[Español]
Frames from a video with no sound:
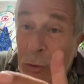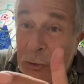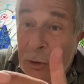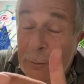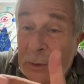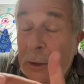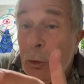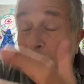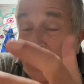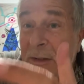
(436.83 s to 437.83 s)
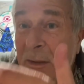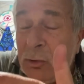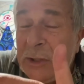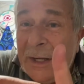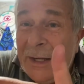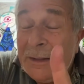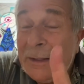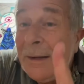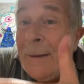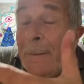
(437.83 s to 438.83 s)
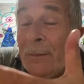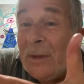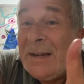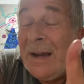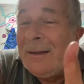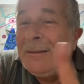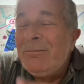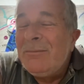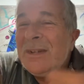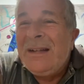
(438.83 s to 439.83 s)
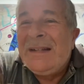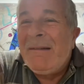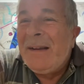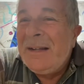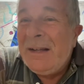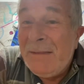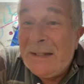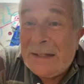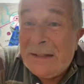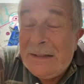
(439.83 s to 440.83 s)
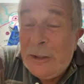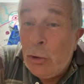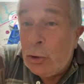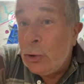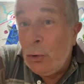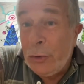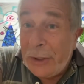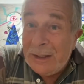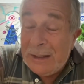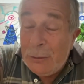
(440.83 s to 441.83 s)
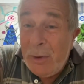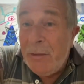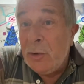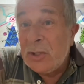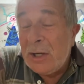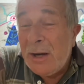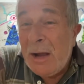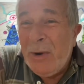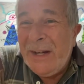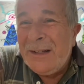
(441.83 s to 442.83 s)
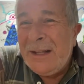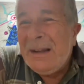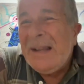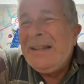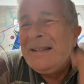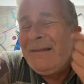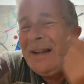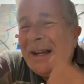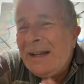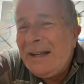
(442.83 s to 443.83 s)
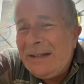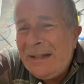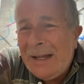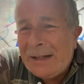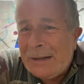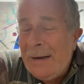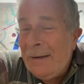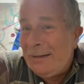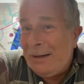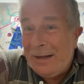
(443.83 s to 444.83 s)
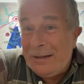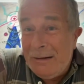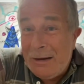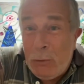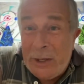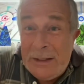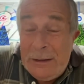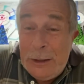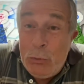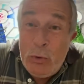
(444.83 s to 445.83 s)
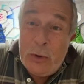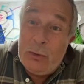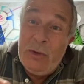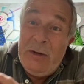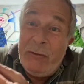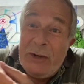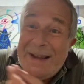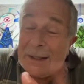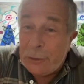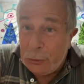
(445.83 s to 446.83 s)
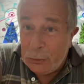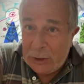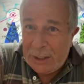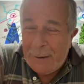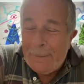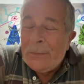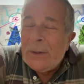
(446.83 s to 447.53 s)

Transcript: emoción. Y como dice mucha gente, ya estaban en nivel 38 o 39 y no llegaron a 40, ¿qué se van a calentar si al nivel 41 es un infierno llegar?